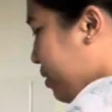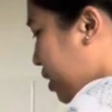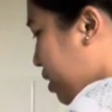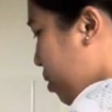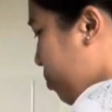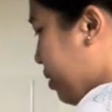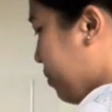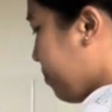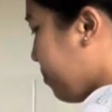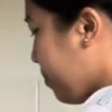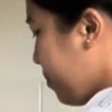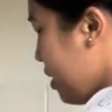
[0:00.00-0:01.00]
niyang gawin.
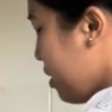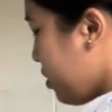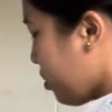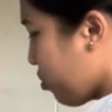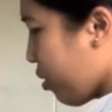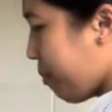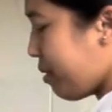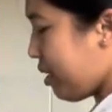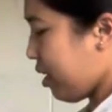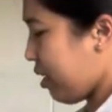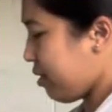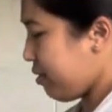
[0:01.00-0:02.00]
So kami
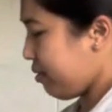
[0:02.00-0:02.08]
lang.